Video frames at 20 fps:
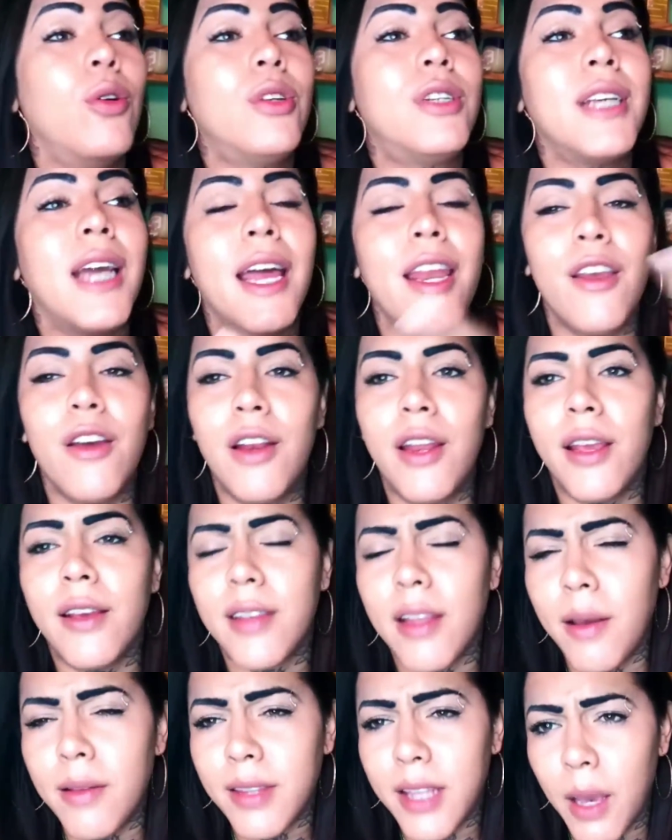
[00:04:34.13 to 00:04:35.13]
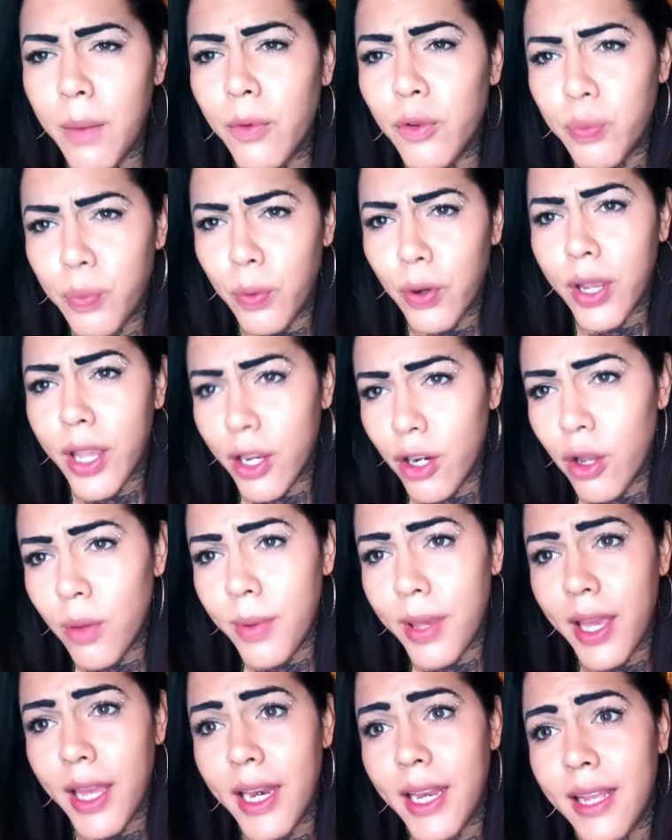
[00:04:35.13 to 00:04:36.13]
luchar y yo le dije, ¿sabes qué? Pues ¿por qué no
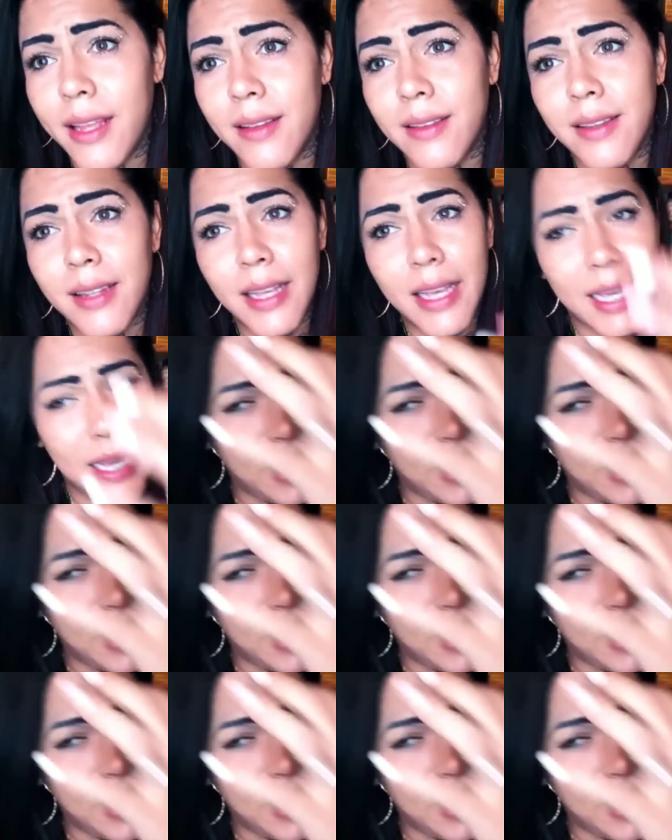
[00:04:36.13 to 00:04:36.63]
vienes?